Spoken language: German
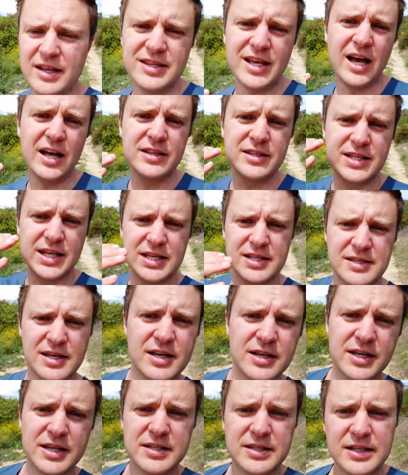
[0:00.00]
anhand
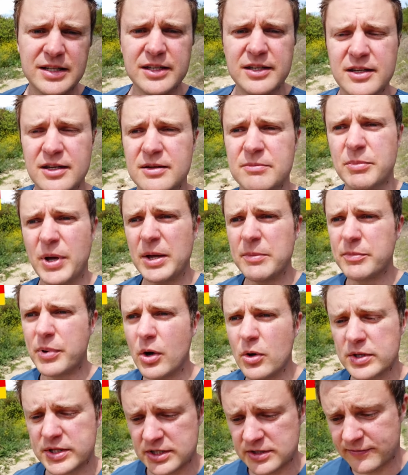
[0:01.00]
dieser Richtlinien beim
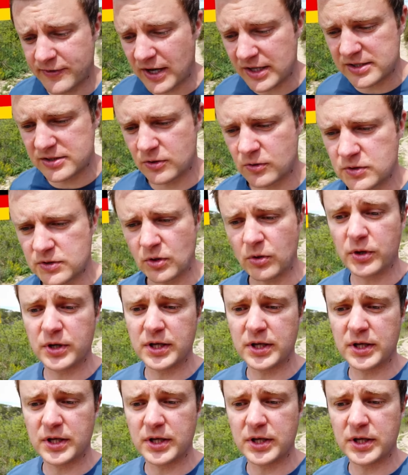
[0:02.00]
Bau des Fahrzeugs